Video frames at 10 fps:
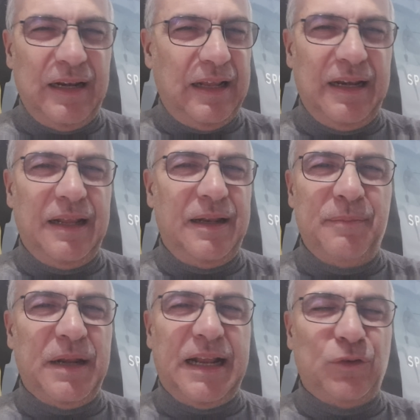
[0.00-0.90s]
la, la, il
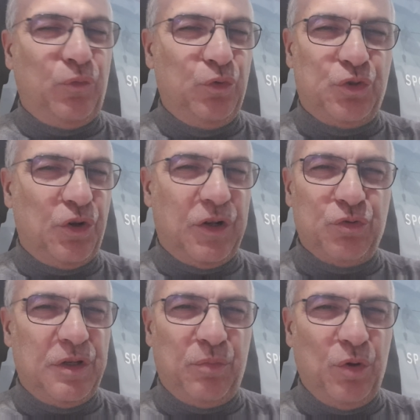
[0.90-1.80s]
mercato funziona
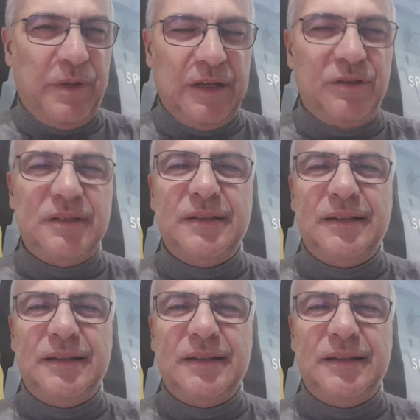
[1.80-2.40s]
così più o meno.